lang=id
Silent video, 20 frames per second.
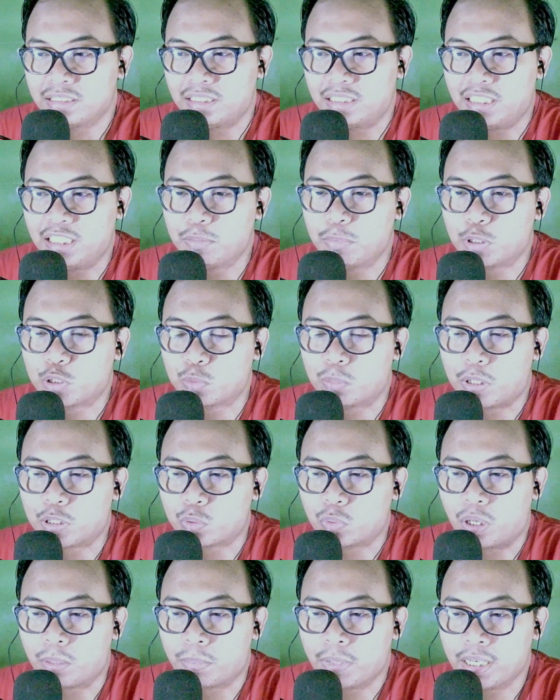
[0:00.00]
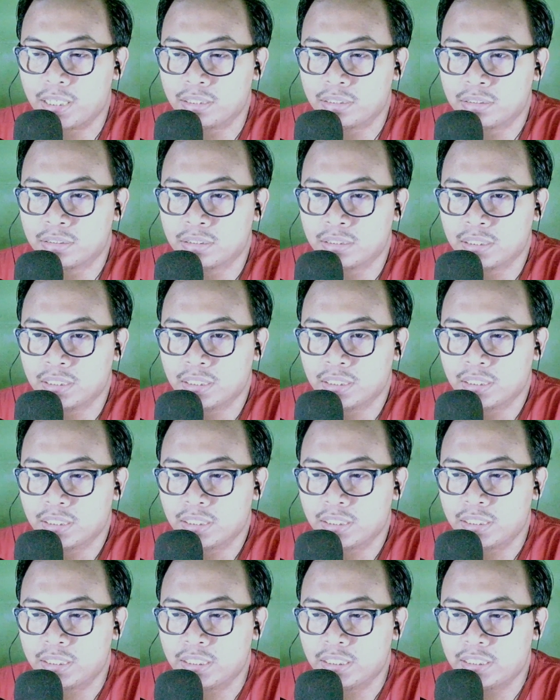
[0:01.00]
Jadi batu-batu apaan?
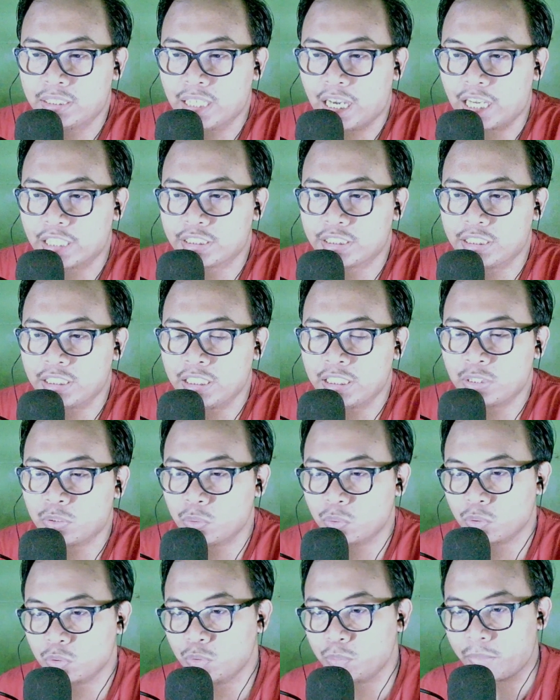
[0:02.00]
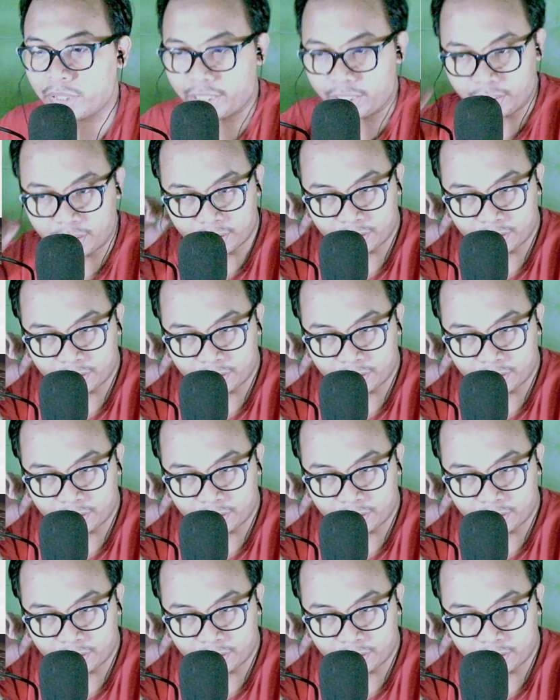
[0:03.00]
Higashi Kurume.